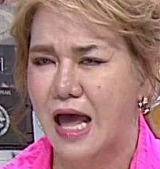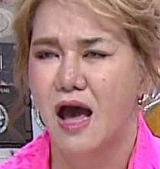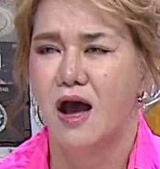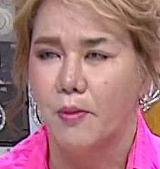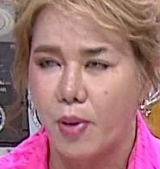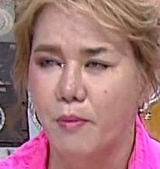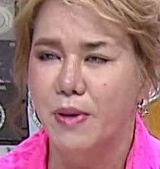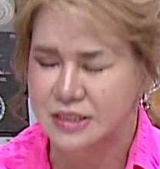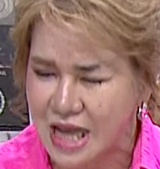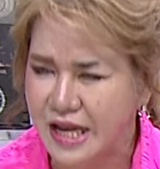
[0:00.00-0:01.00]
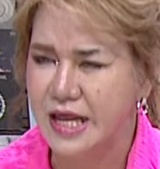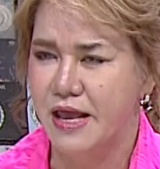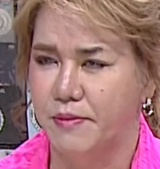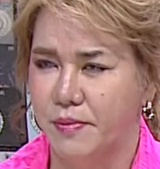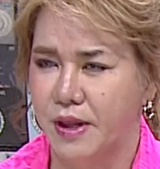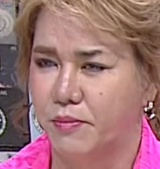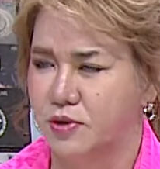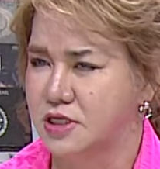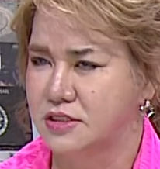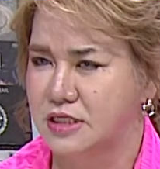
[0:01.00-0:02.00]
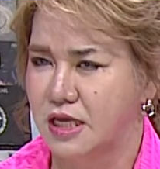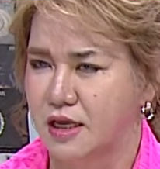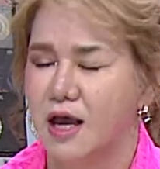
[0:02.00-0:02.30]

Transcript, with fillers: งหน้า เพราะมันใช้ได้เห็นเห็นผลจริง